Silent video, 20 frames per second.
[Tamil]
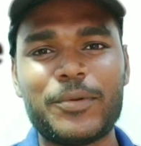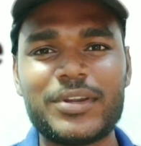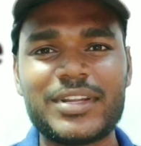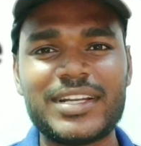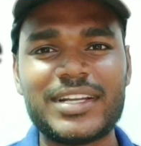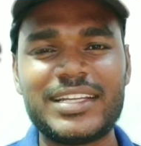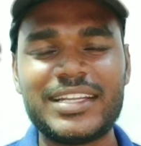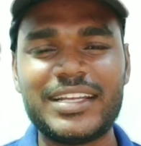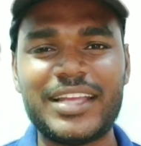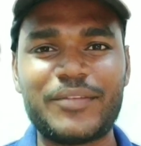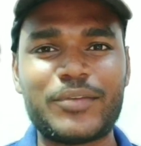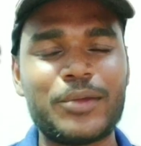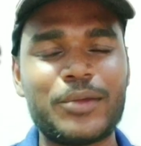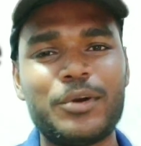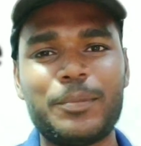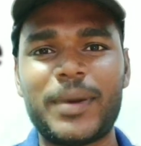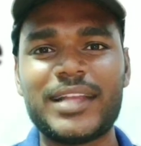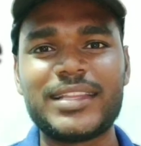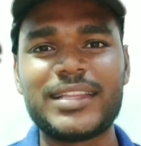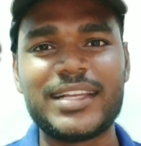போட்டுக்கிட்டு
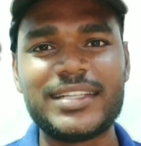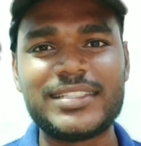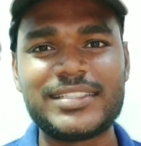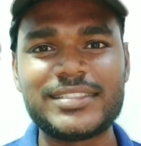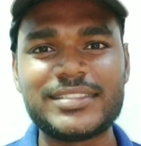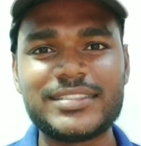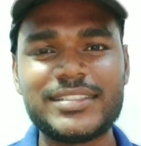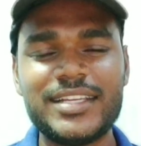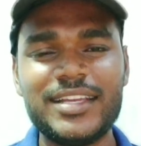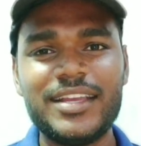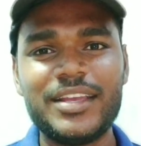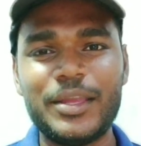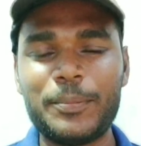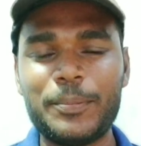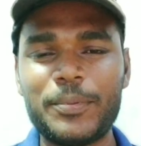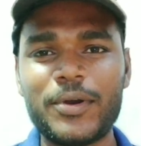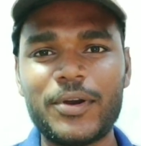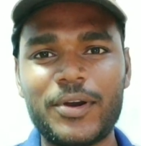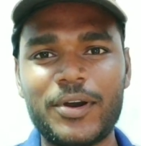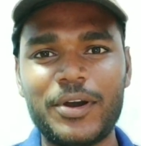எவ்வளவோ பார்த்தாச்சு
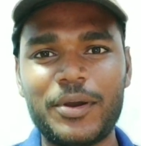இப்போ